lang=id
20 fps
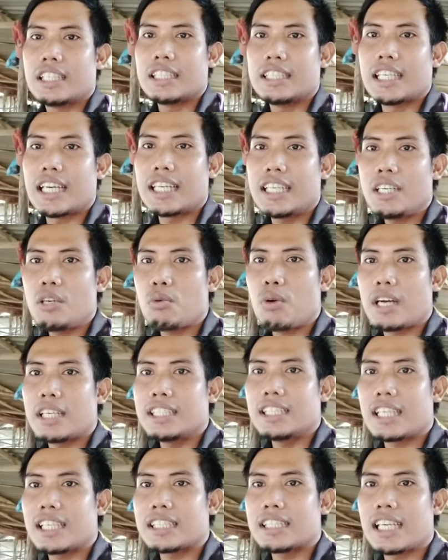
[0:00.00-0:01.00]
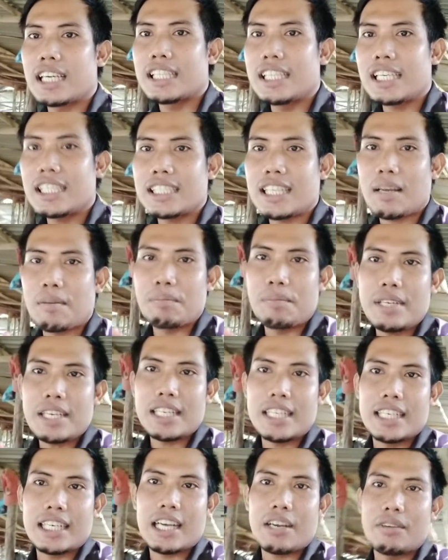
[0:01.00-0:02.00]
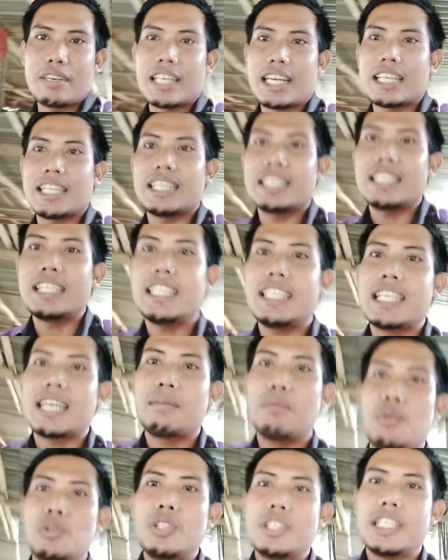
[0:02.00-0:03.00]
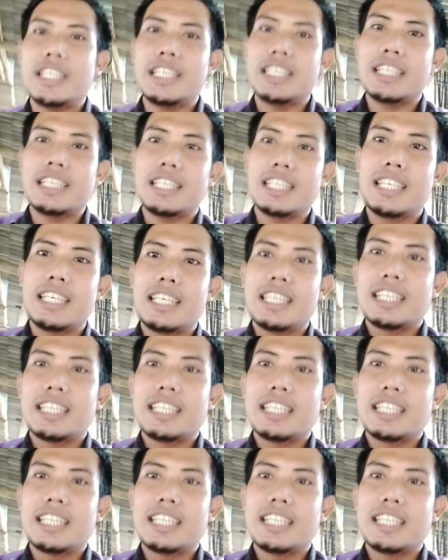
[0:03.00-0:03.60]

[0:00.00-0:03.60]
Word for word: Jadi wajar saja sapi yang dikawinkan ini tidak bunting